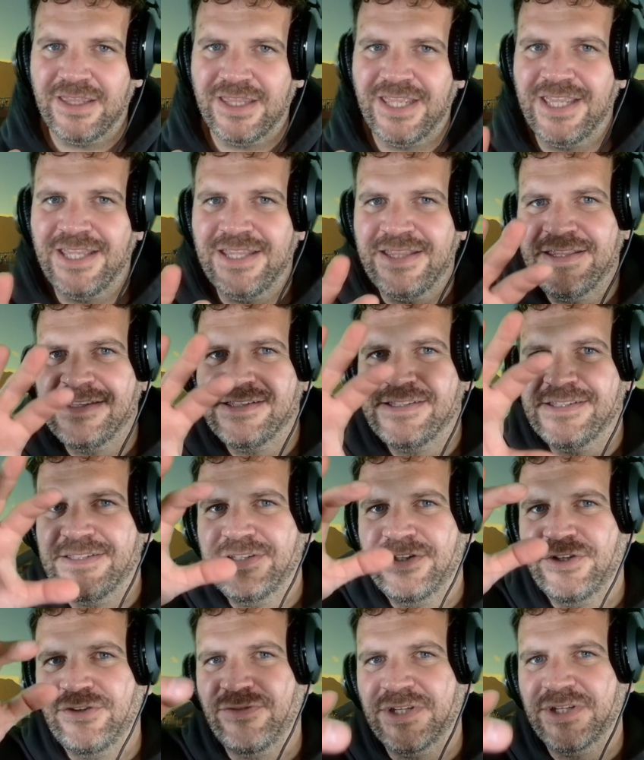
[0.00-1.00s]
in
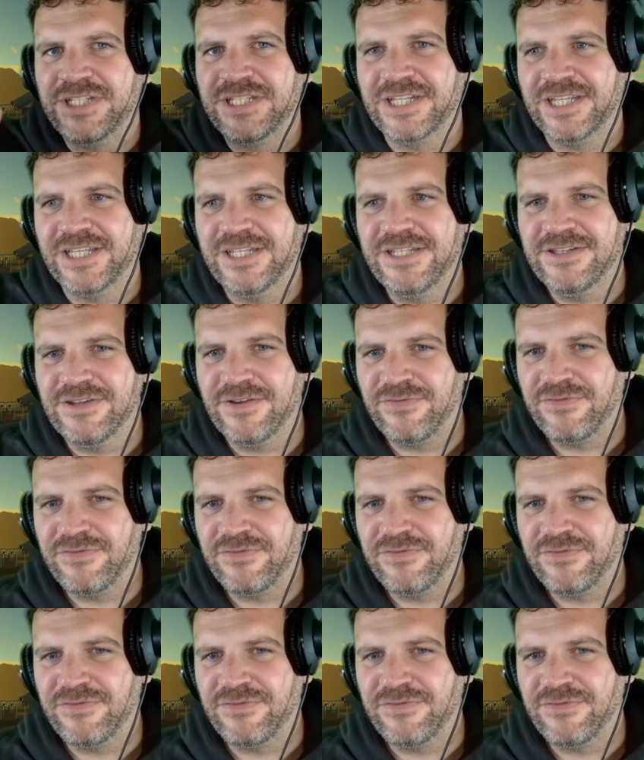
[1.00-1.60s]
sich verdrehende